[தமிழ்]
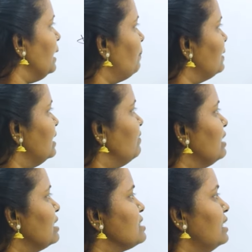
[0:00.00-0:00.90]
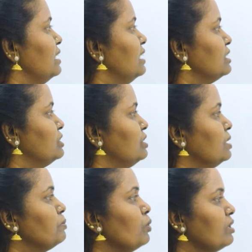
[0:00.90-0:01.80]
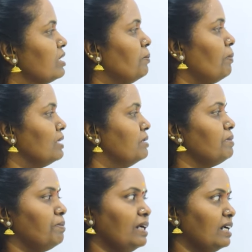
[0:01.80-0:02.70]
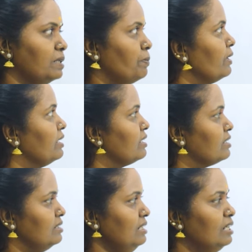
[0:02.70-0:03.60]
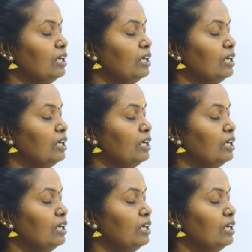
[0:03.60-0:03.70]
இப்போ தான் இவங்களுக்கு சதய நட்சத்திரம் ஒன்றாம் பாதம் அப்படிங்கிறது போயின்னு இருக்குது